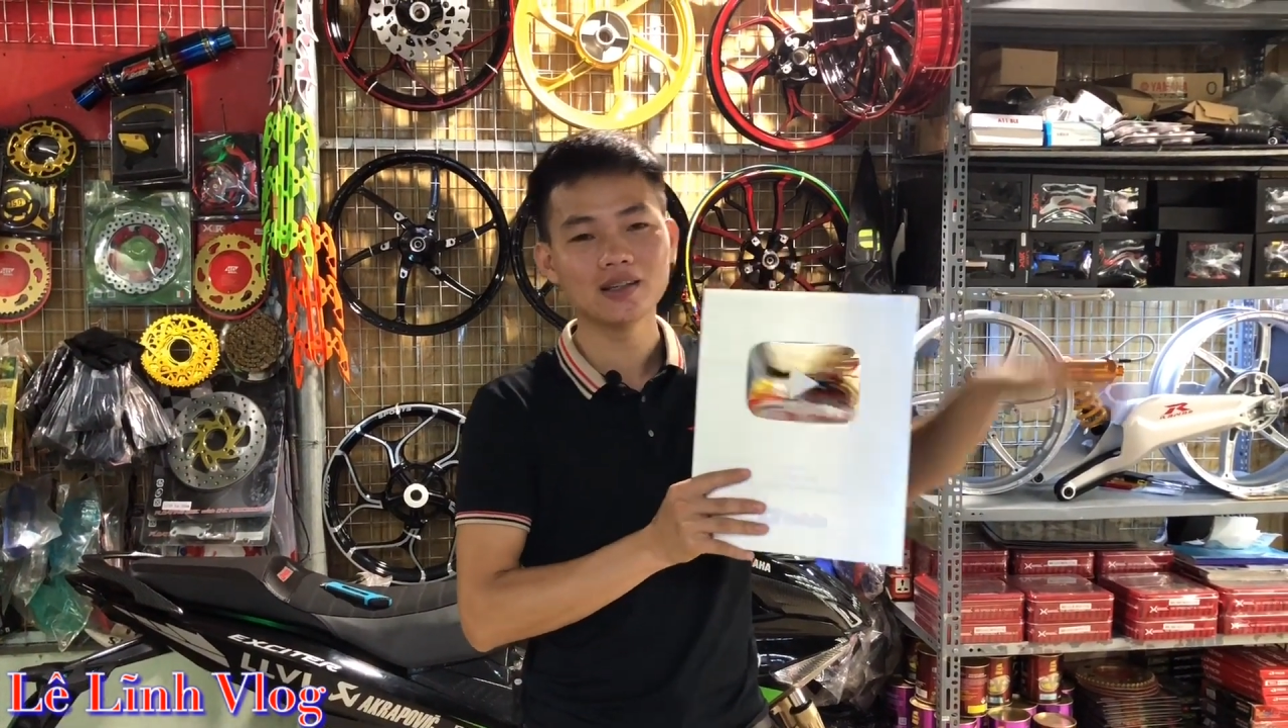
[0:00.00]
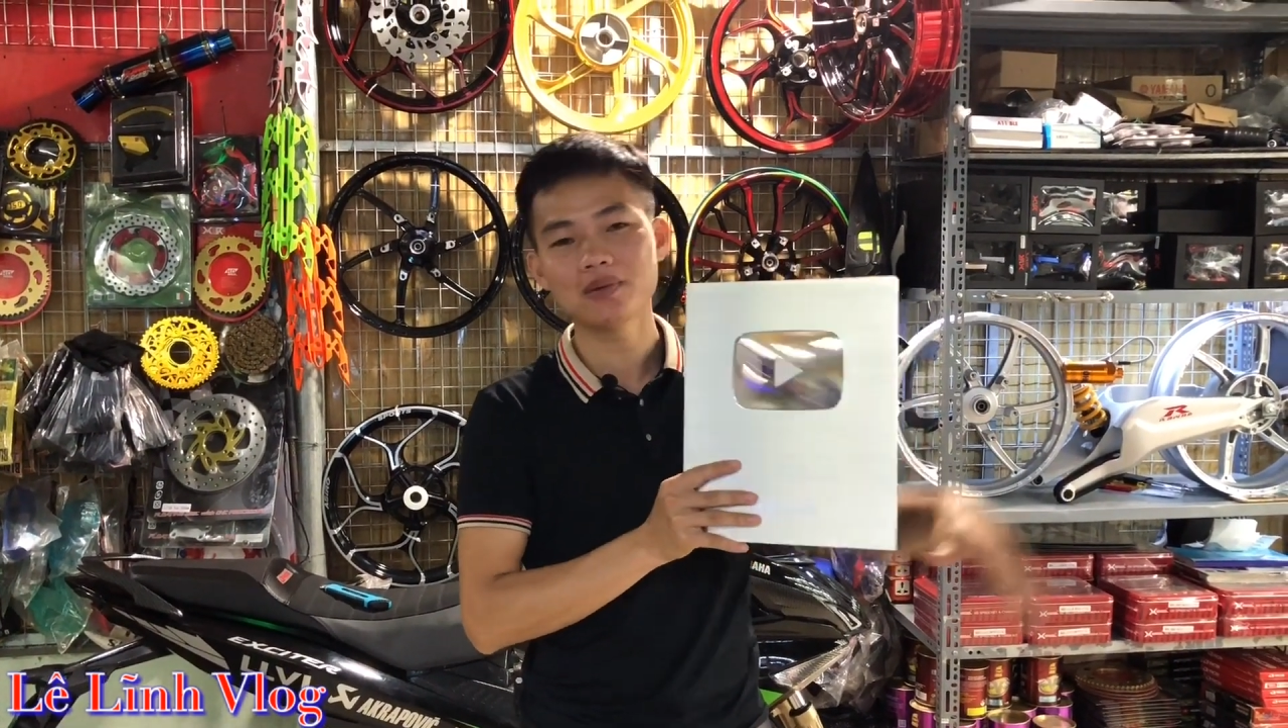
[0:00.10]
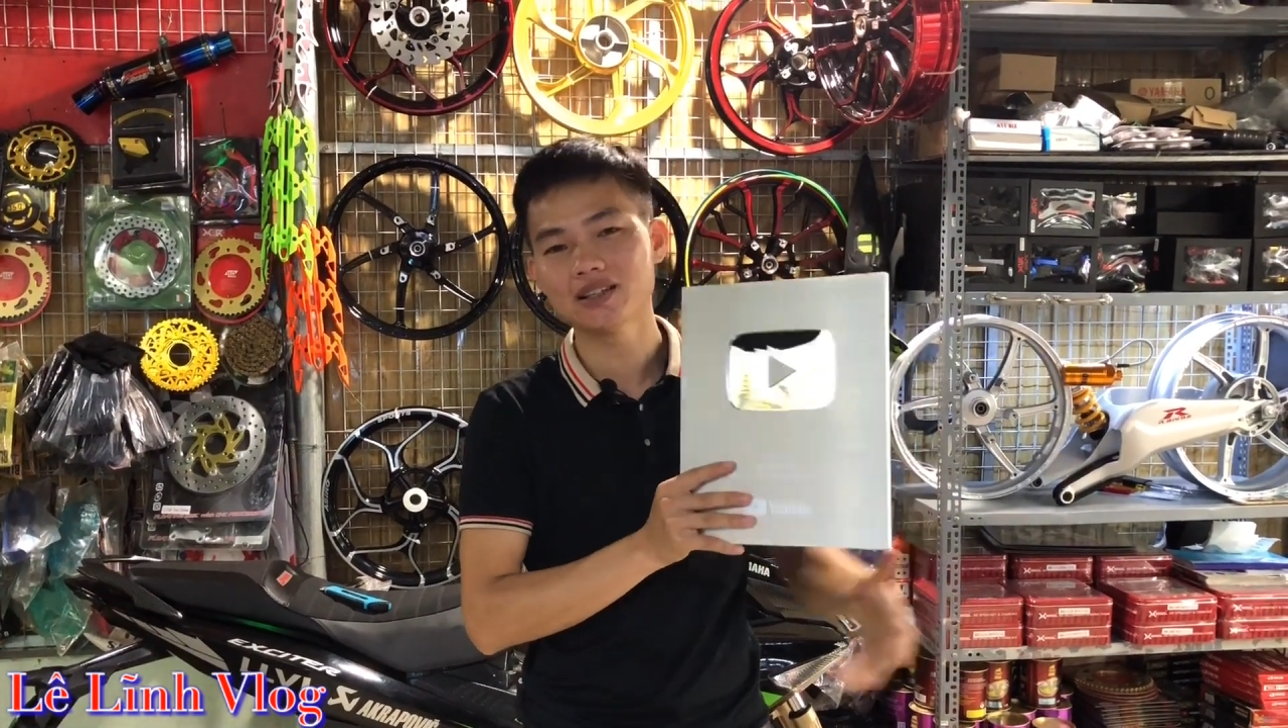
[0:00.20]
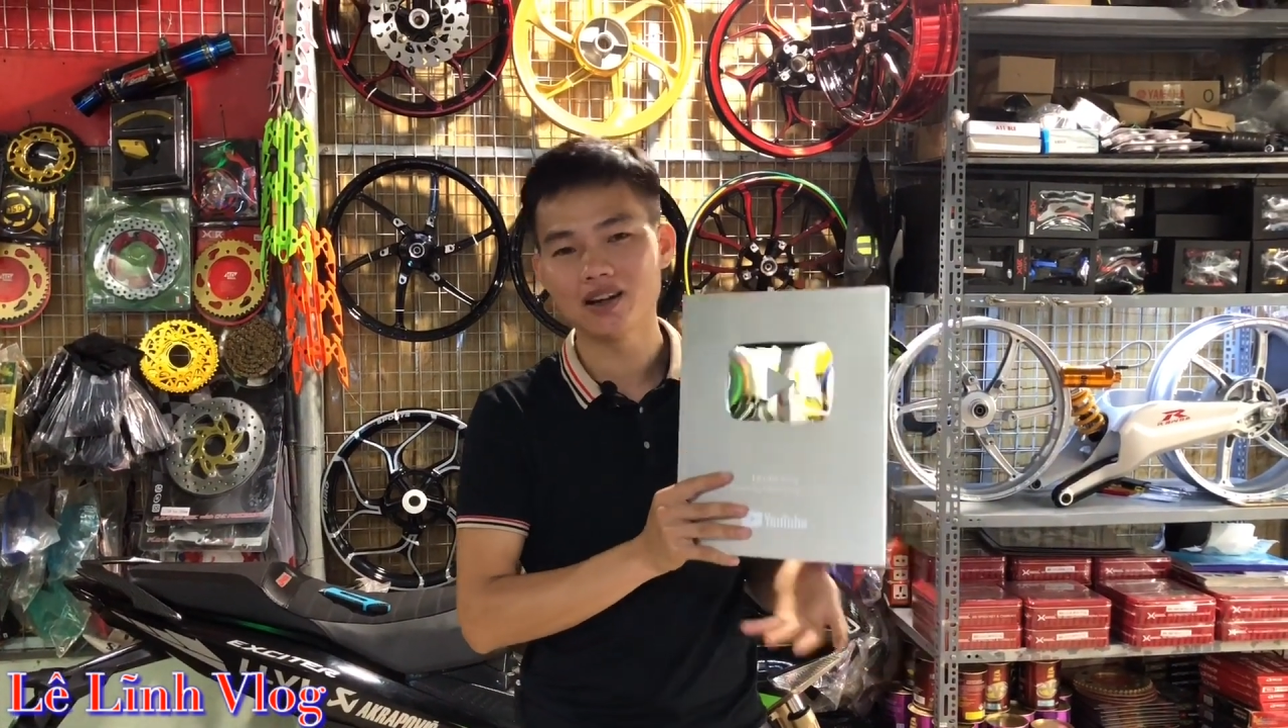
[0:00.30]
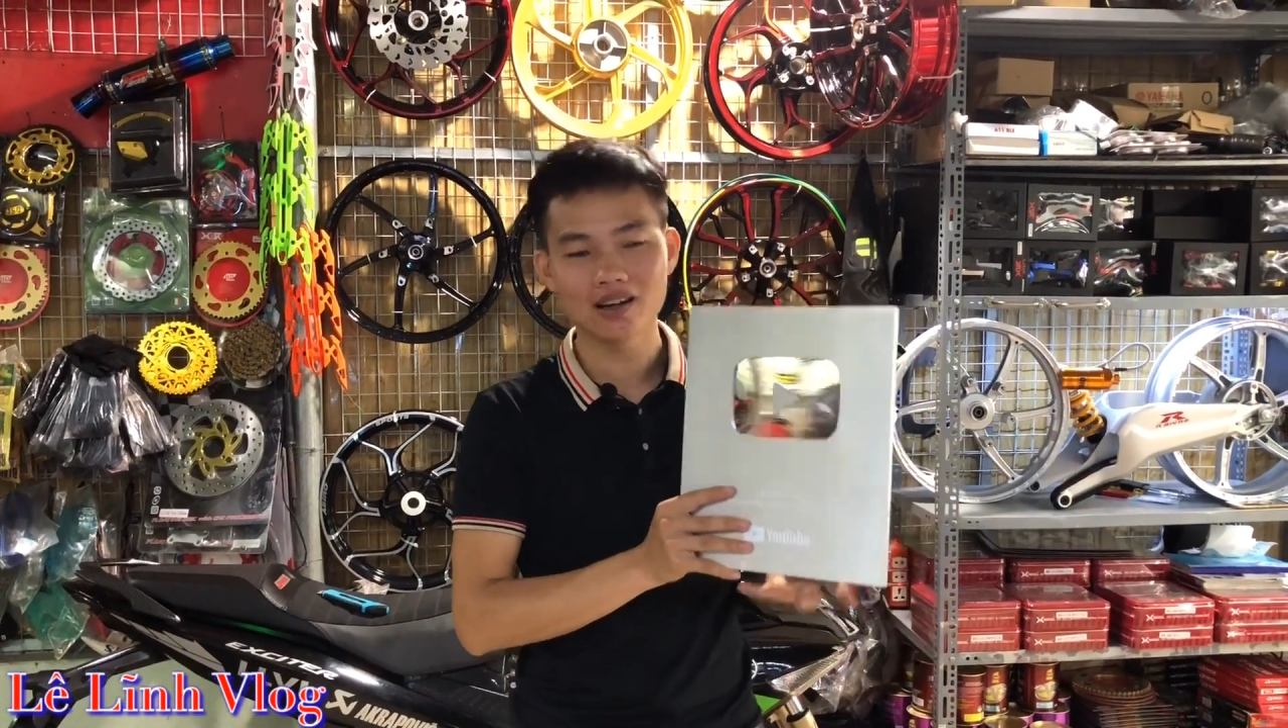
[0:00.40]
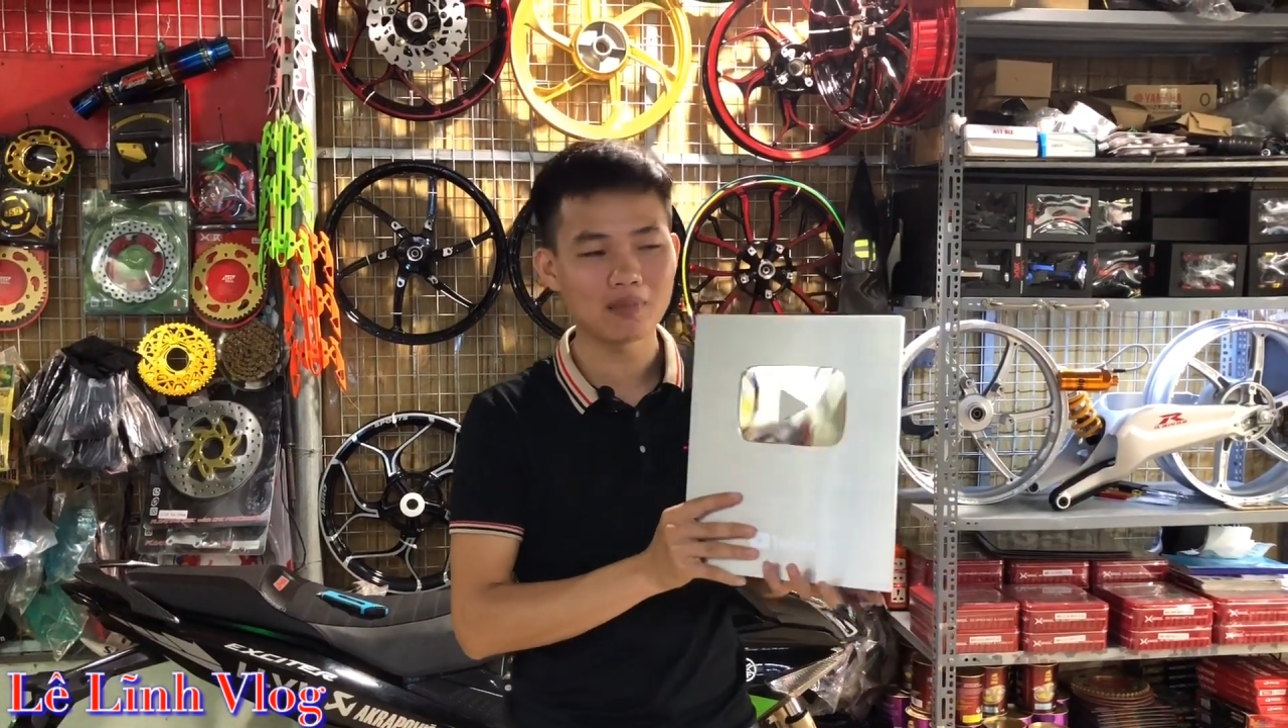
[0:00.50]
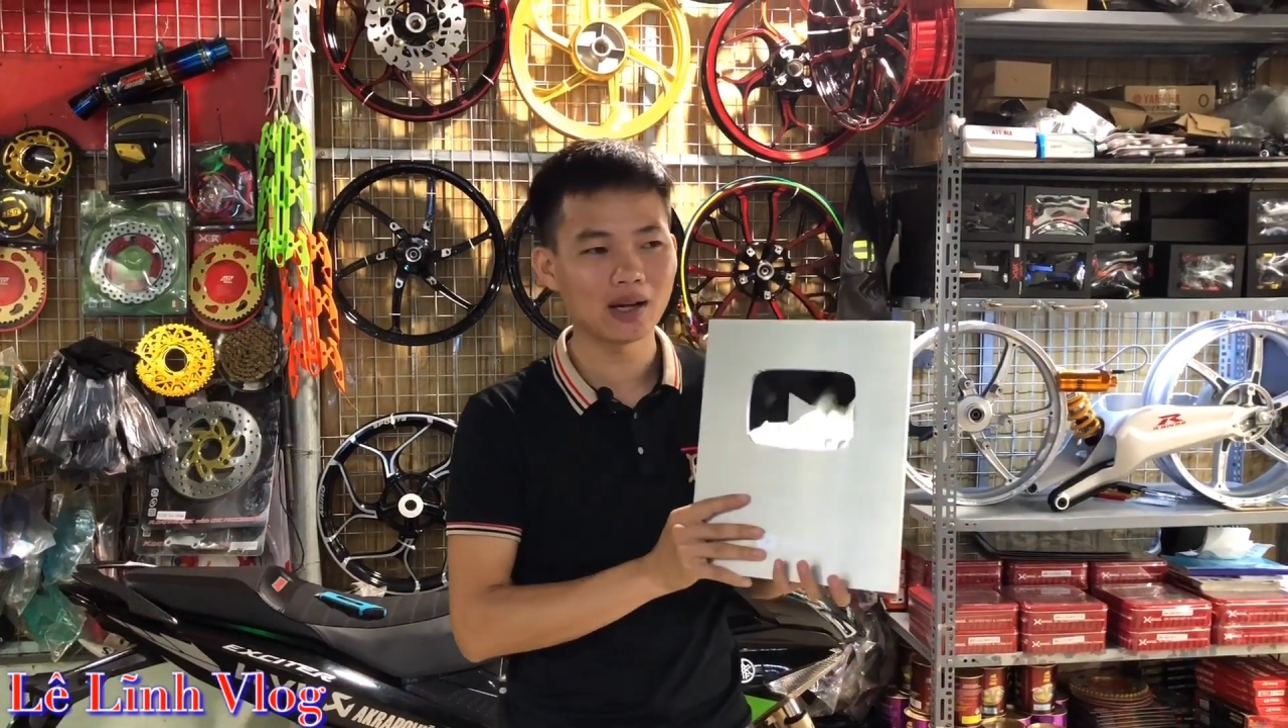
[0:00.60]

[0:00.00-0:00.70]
clip bình thường nữa